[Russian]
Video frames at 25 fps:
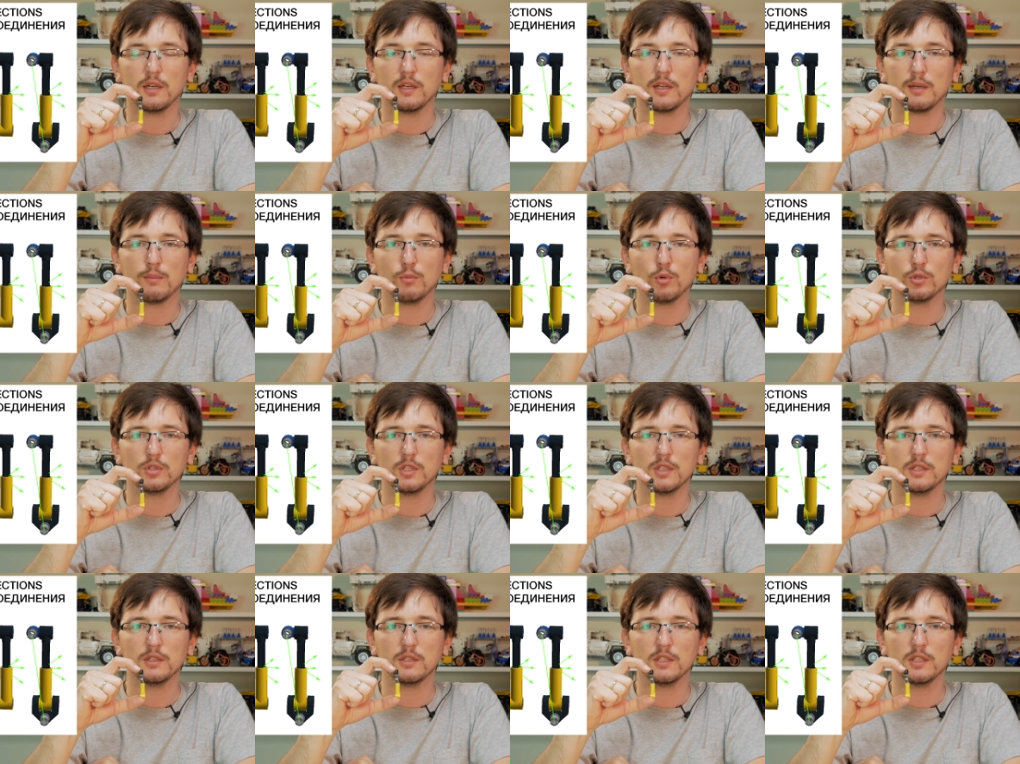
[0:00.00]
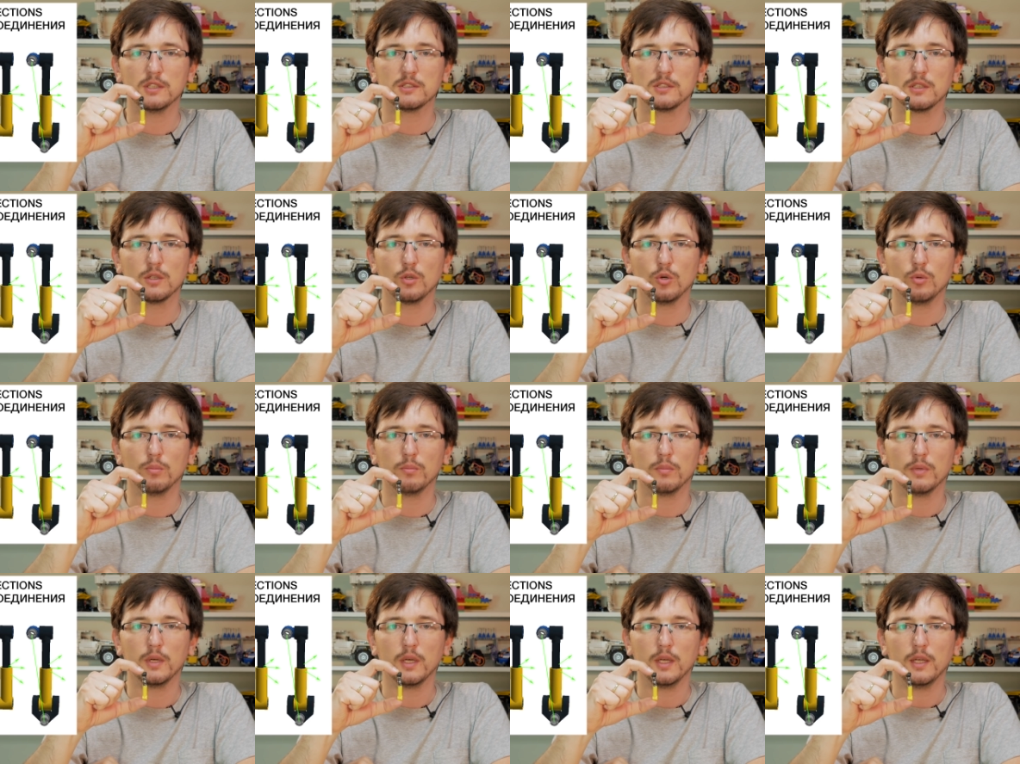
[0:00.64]
работает на
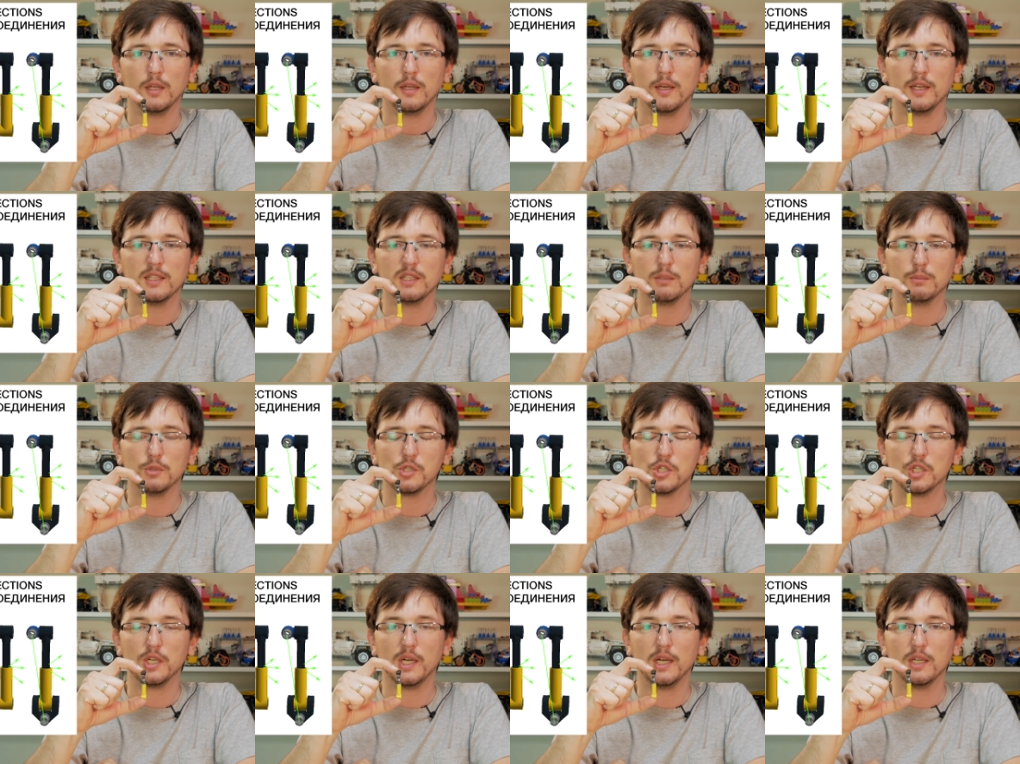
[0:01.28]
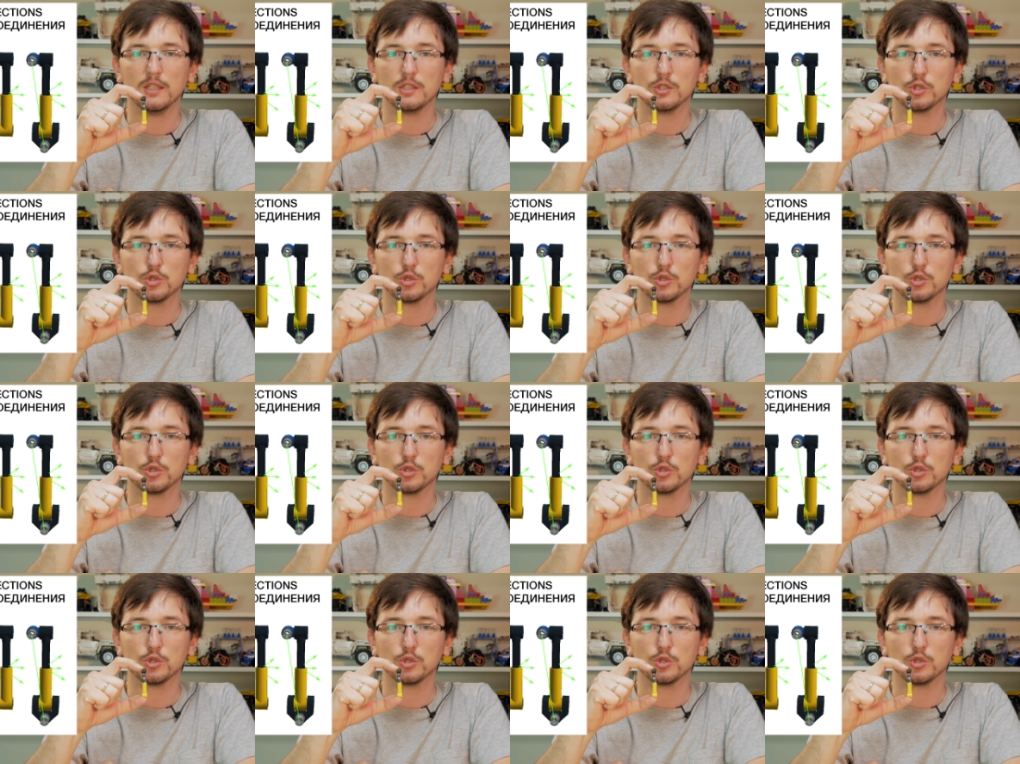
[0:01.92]
излом. И это мешает